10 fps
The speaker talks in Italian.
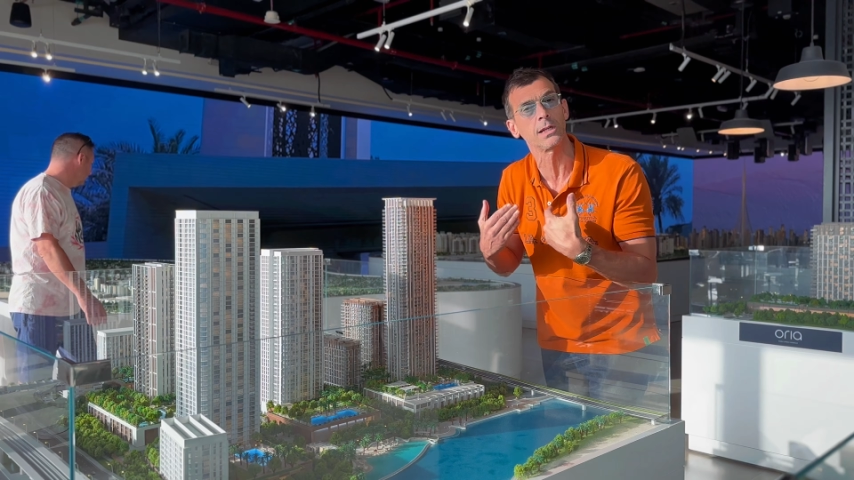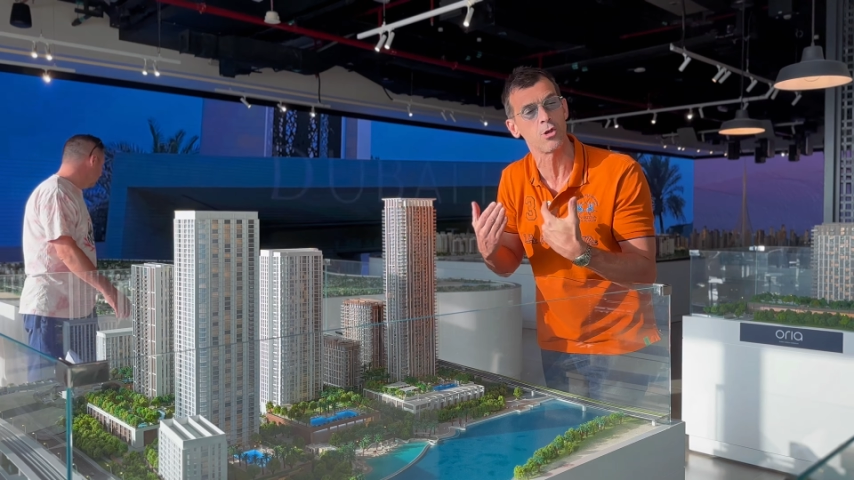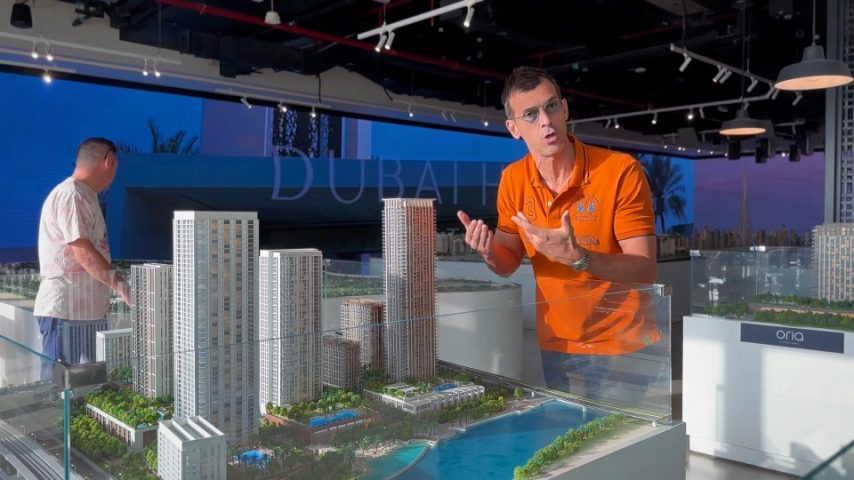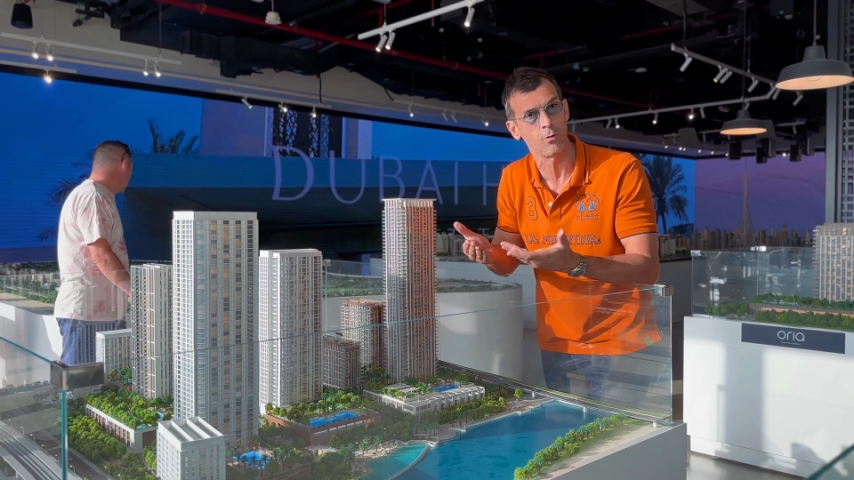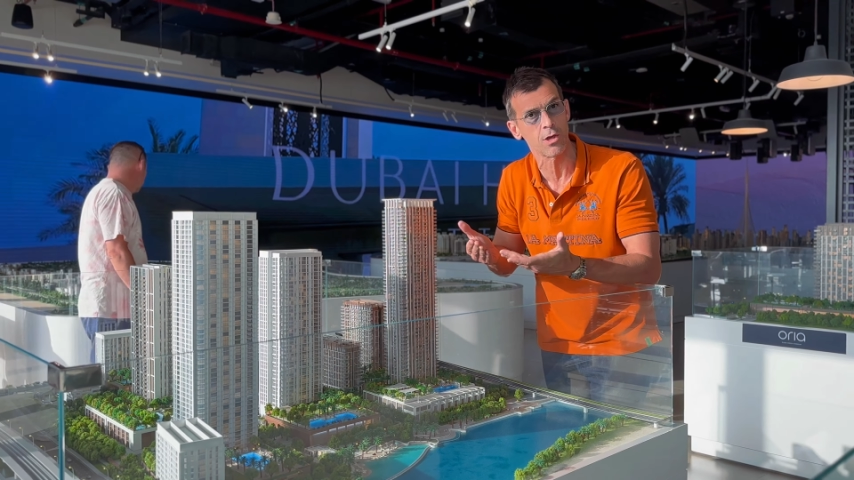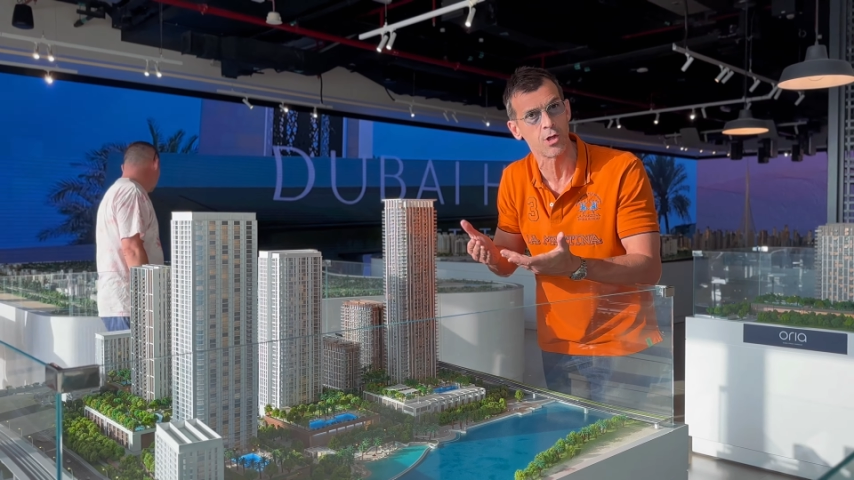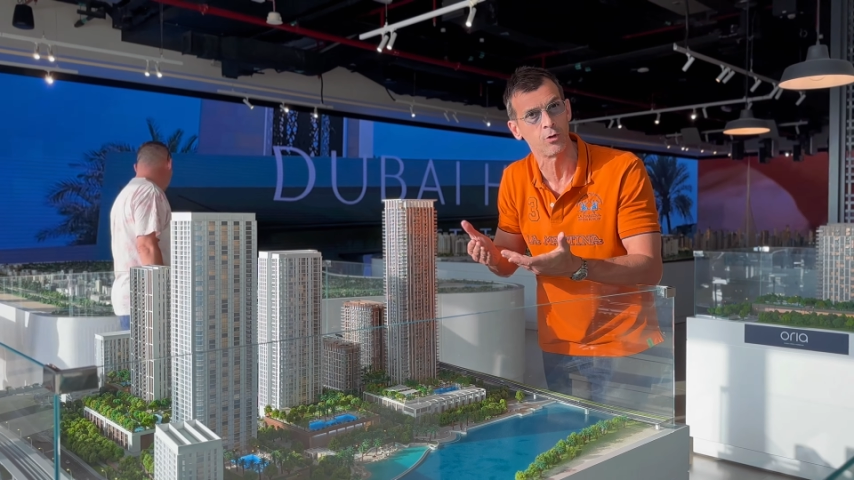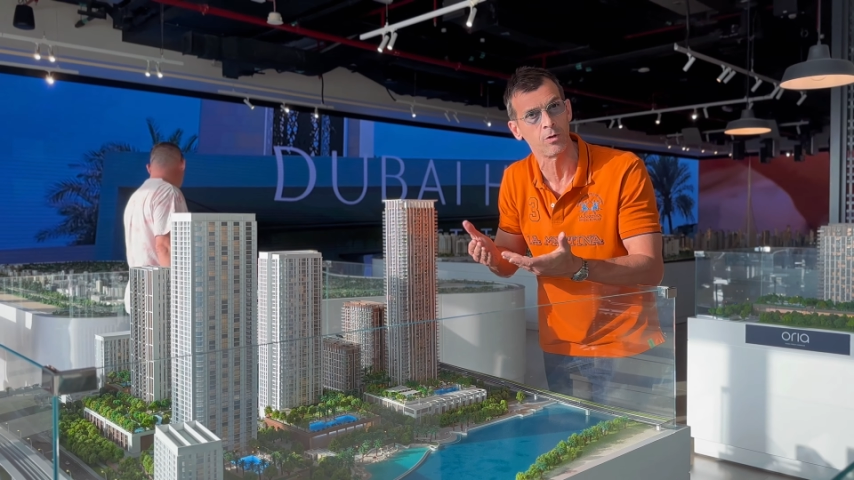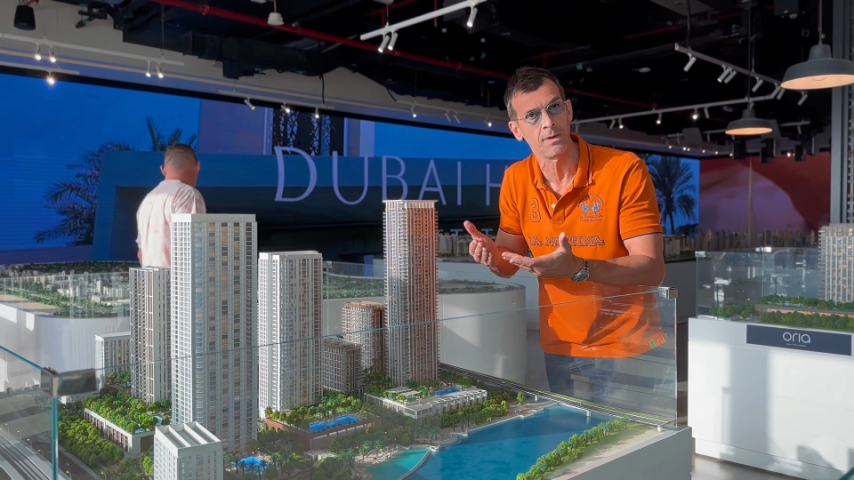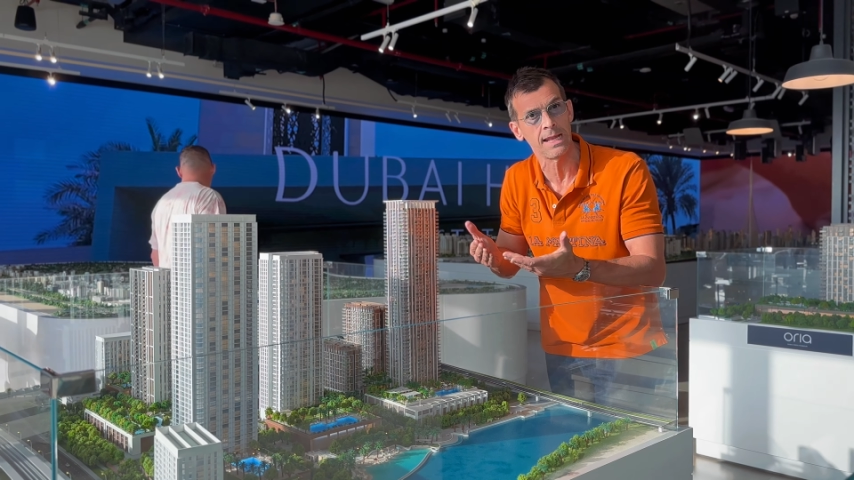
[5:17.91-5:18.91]
500
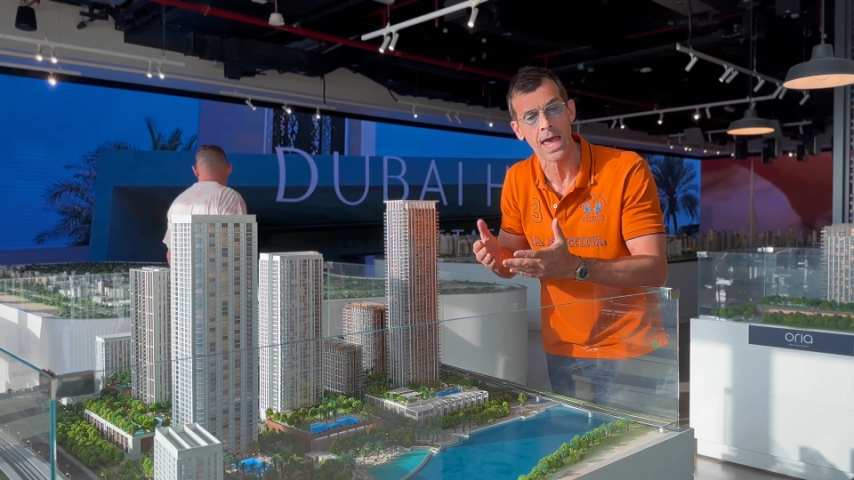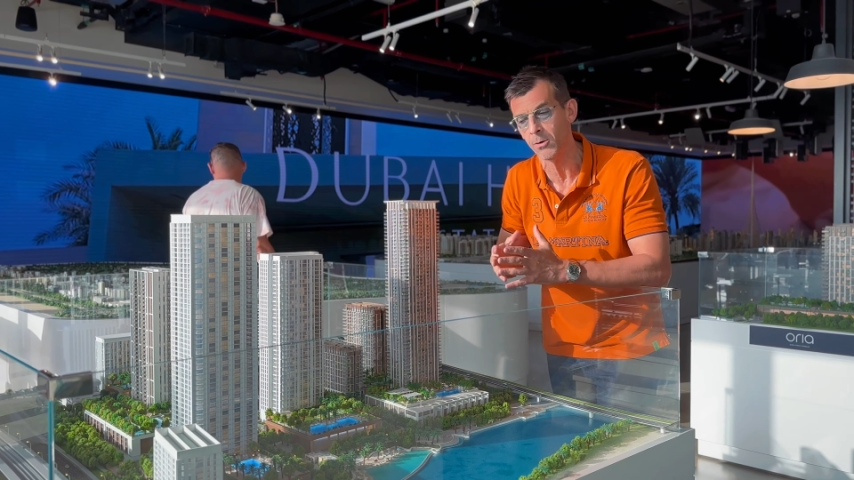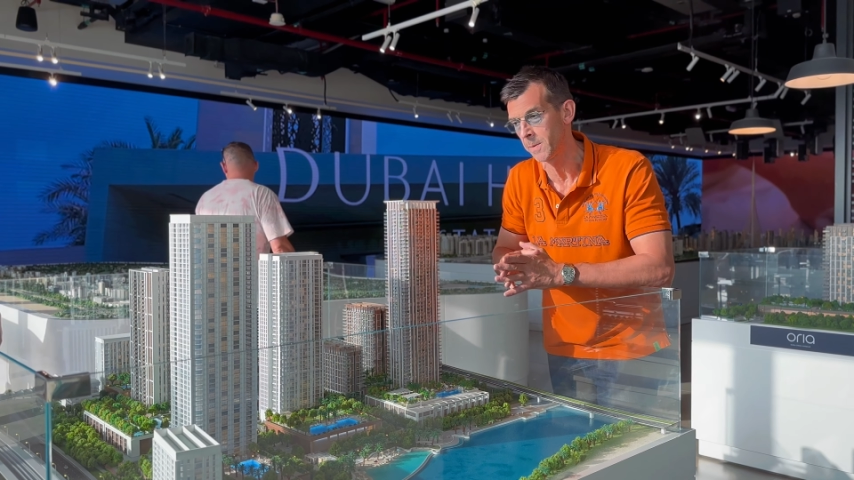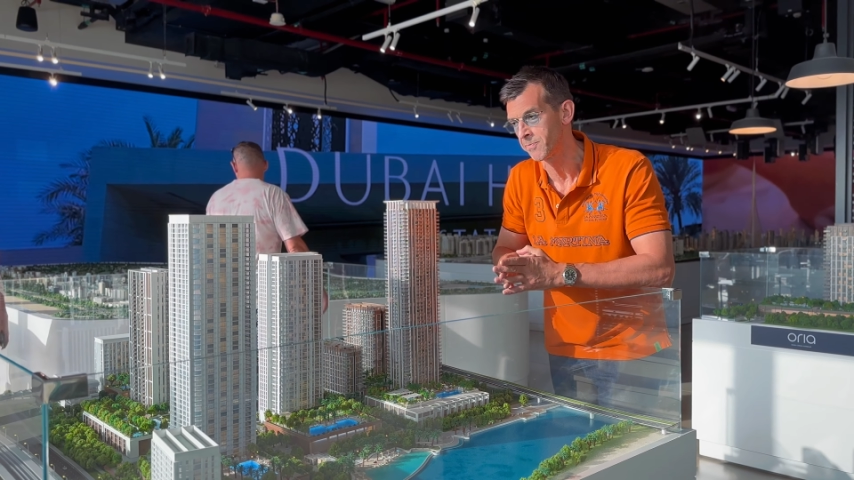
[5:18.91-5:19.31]
mila euro.